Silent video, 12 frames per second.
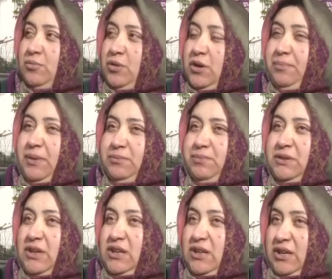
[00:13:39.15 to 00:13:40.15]
Böyle pat
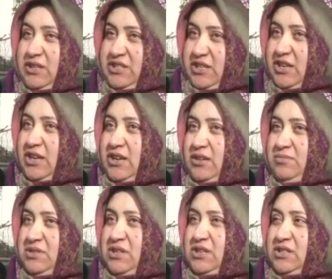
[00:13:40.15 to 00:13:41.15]
pat aynı halı silkeler
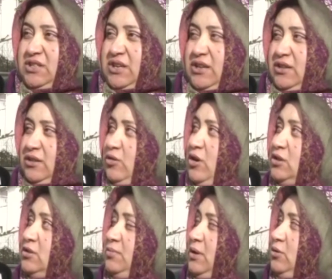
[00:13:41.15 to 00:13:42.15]
gibi ses geldi. O
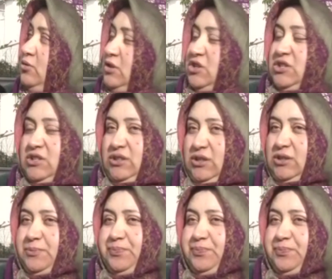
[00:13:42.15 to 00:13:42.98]
anda balkona çıktık.